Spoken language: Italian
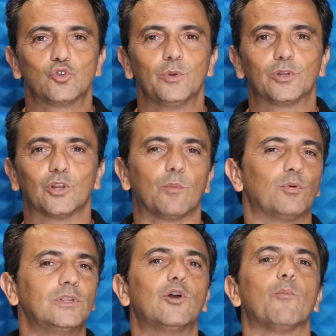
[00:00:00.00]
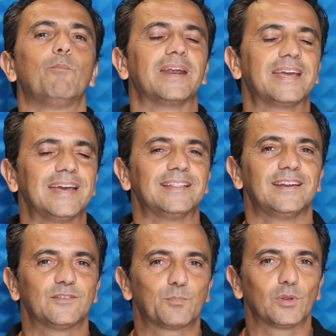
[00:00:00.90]
subito dopo. Dico perché
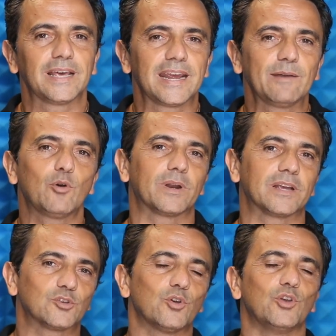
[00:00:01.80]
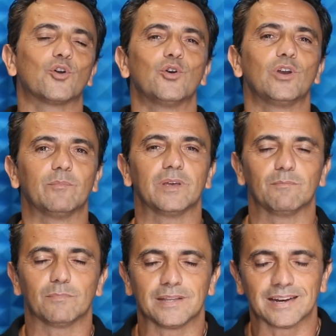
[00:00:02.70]
ti risponderemo, perché sono io con i
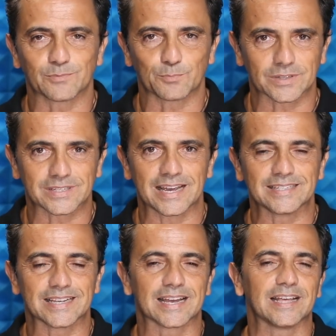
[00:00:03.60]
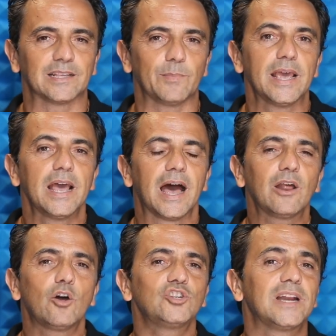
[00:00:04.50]
membri della Sport Science Academy.
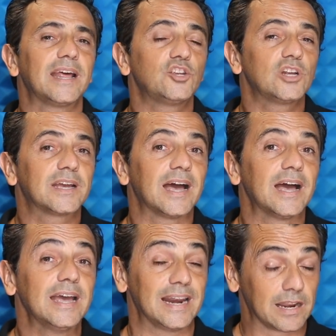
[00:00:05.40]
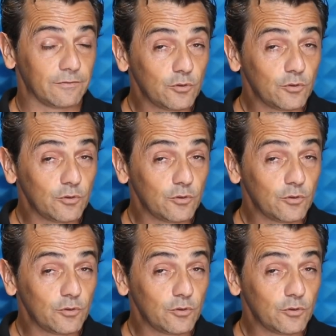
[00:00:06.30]
Allora, oggi la ricerca e la